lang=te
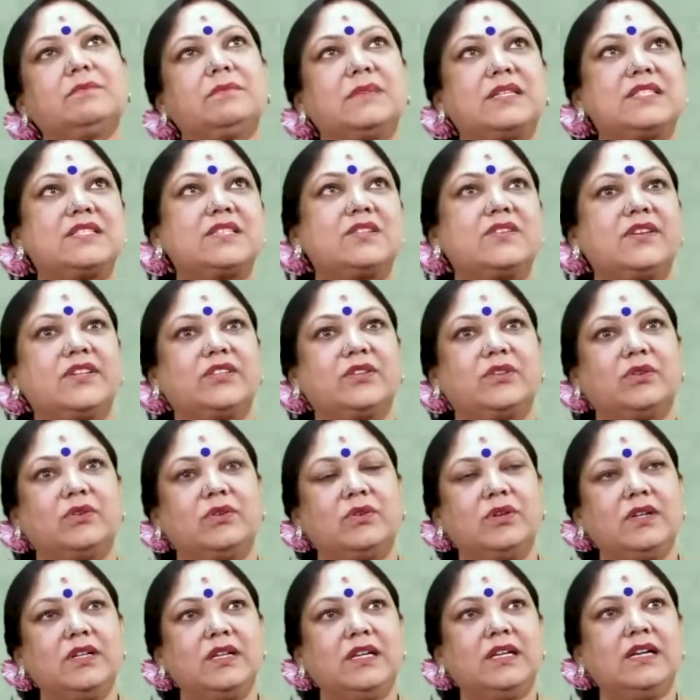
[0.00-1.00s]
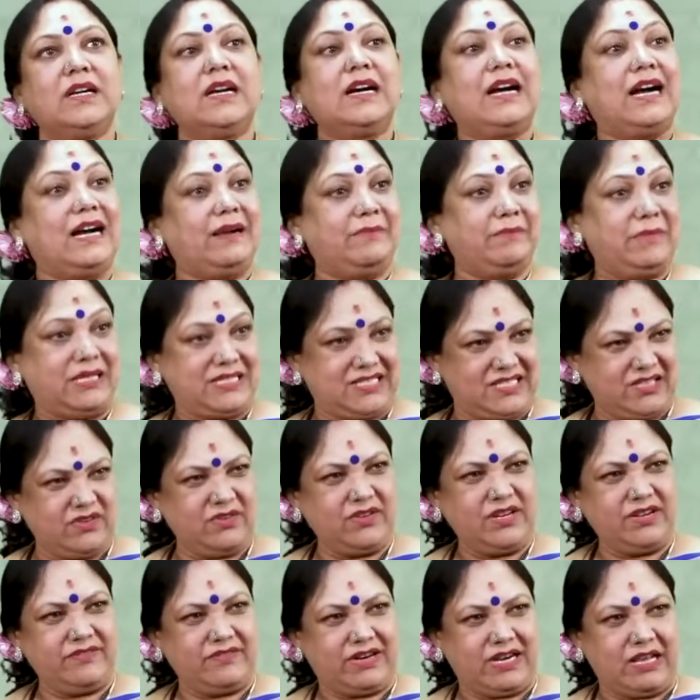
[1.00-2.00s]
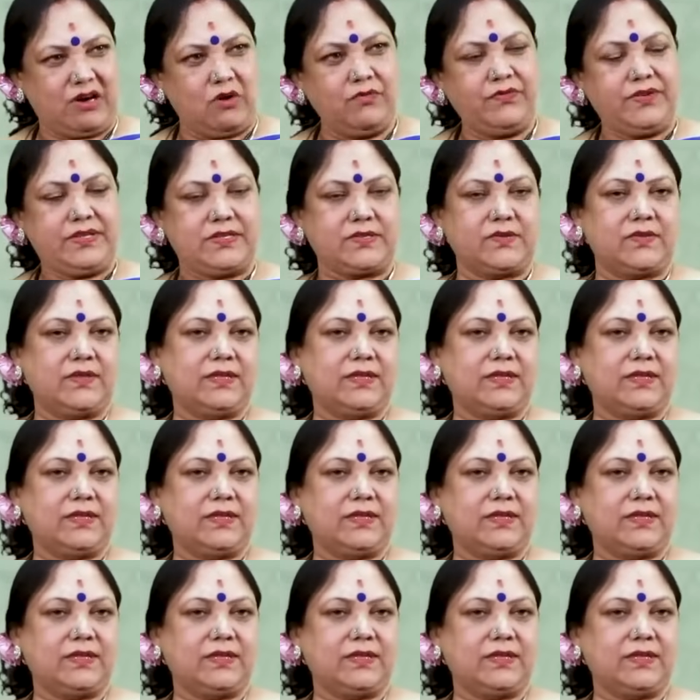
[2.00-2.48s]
మధ్యలో ఏదో మధ్యలోనే వాళ్ళ ఆఫీస్